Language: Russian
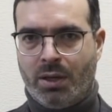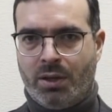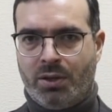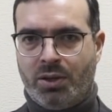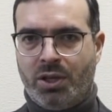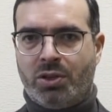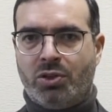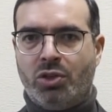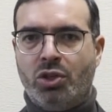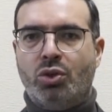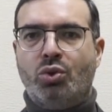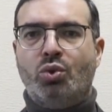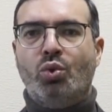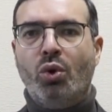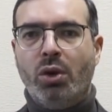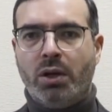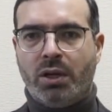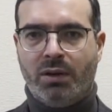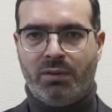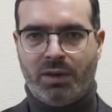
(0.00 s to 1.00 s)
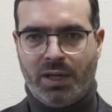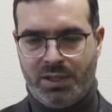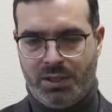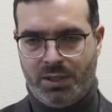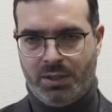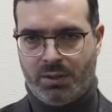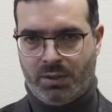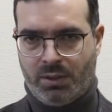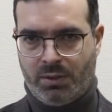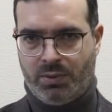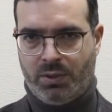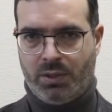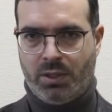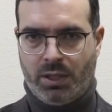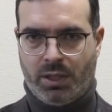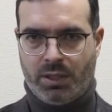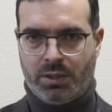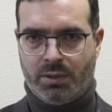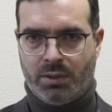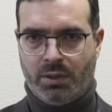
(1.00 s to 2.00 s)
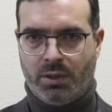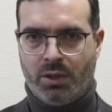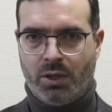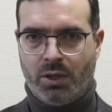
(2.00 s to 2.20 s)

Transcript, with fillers: нет не только в Российской Федерации,